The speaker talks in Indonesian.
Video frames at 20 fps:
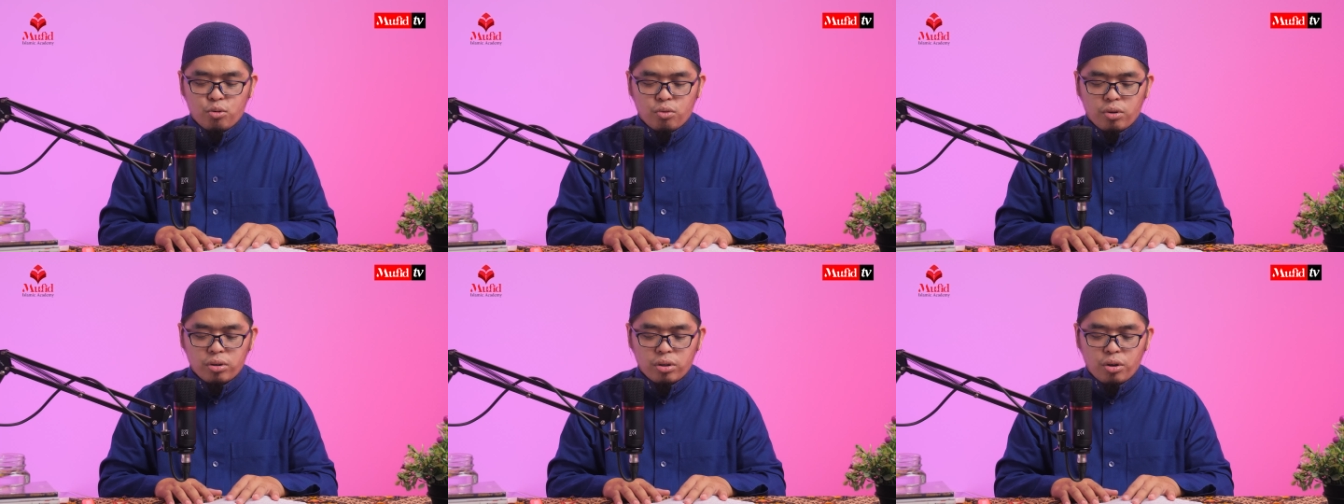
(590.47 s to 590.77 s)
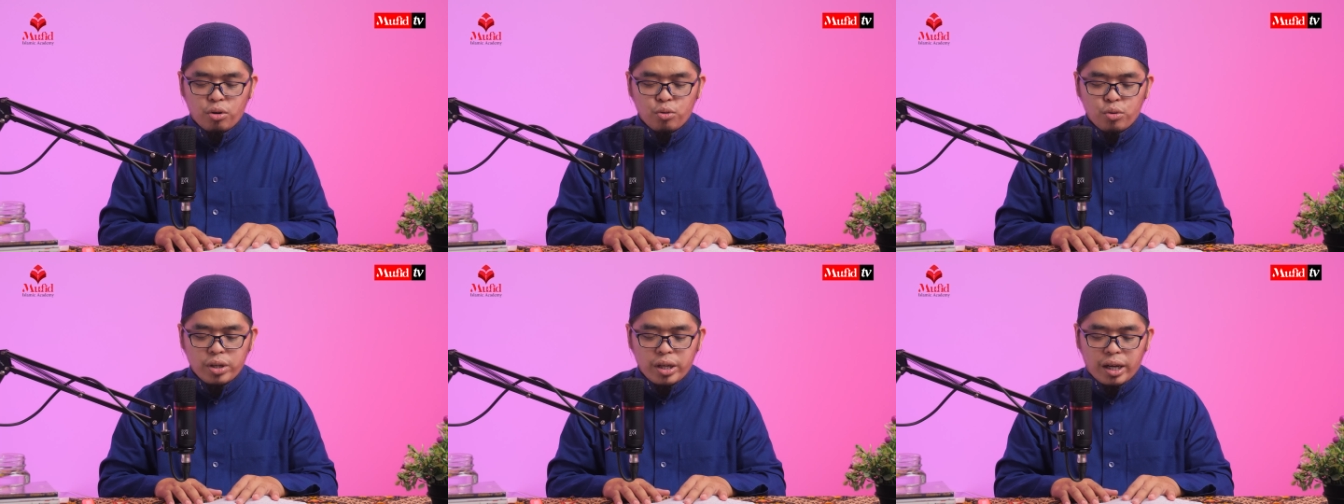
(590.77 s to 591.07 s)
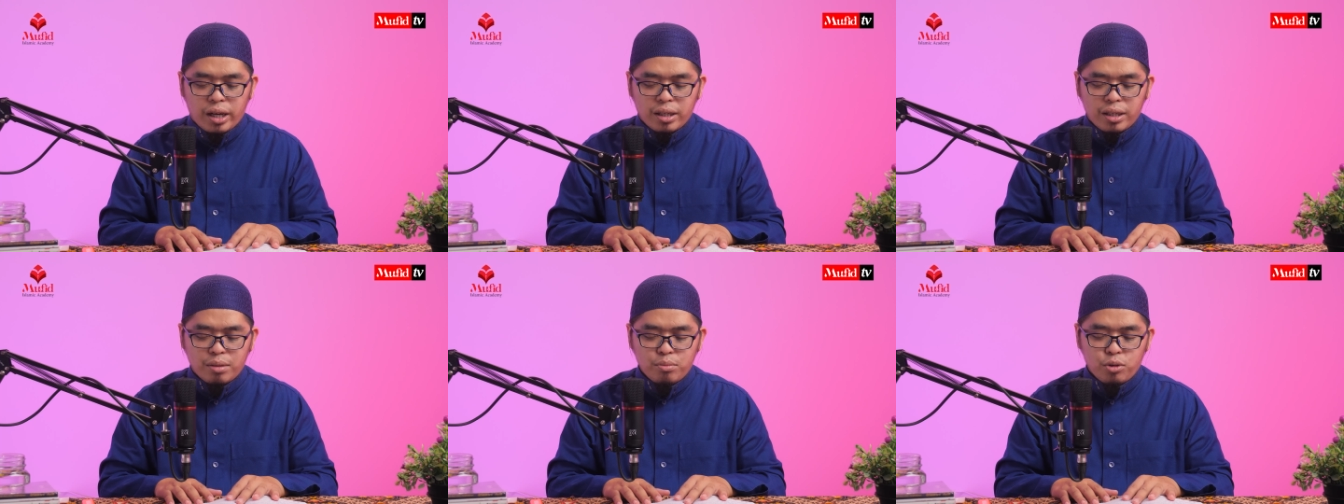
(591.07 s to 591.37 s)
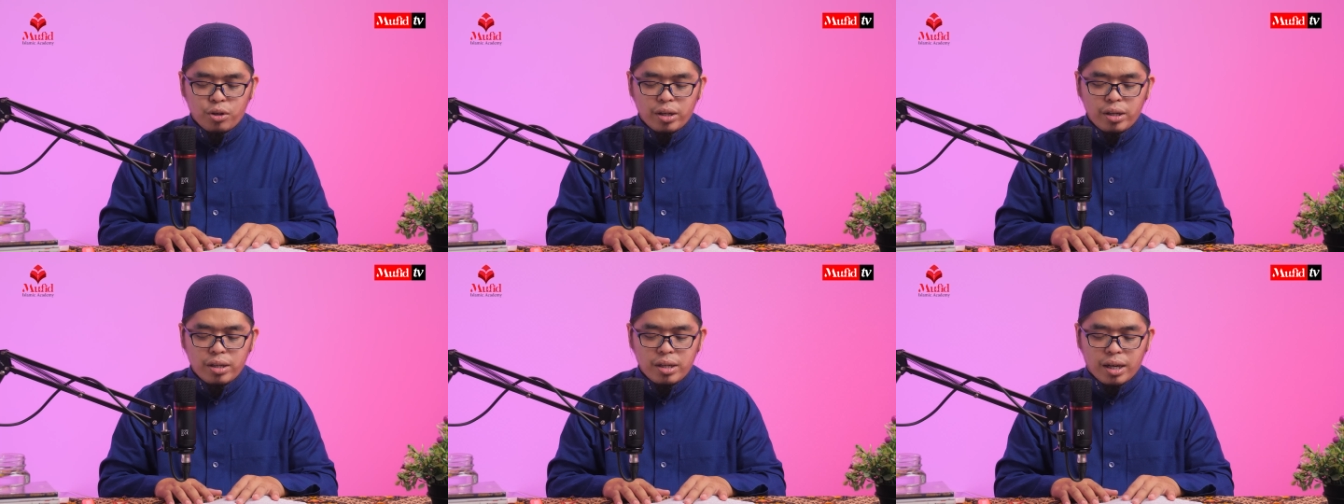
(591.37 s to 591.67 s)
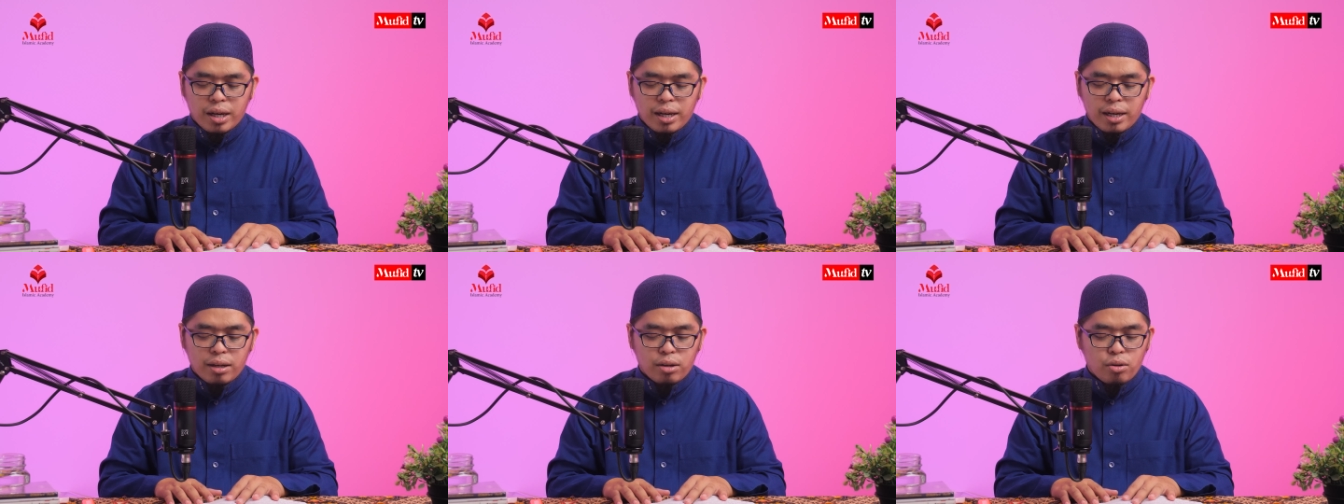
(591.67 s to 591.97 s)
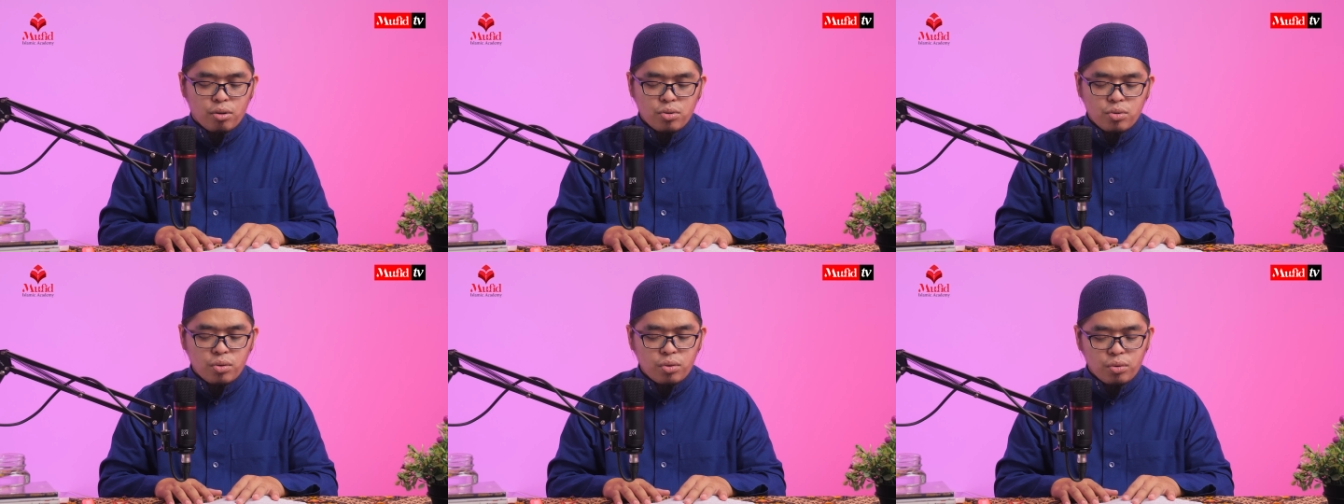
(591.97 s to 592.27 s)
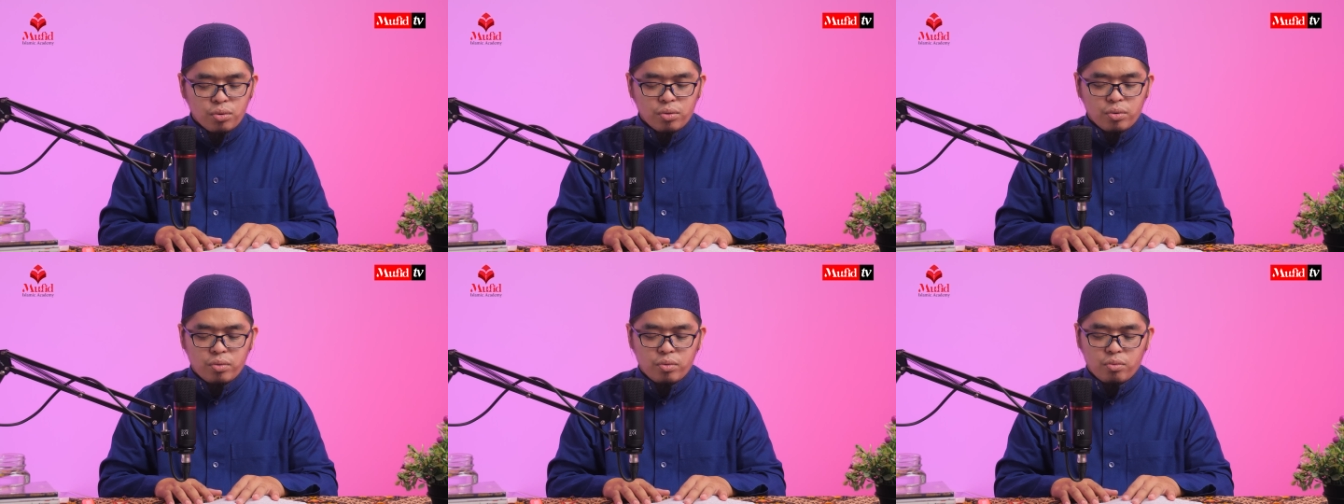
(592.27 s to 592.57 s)
wallahu ya'lamu innaka la
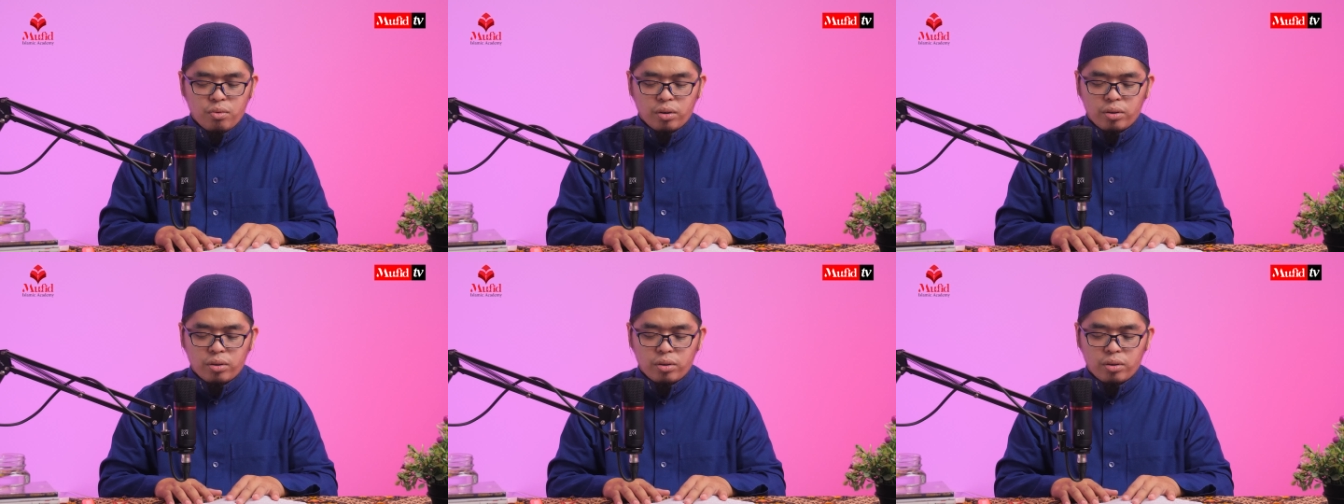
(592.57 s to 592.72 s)
rasuluh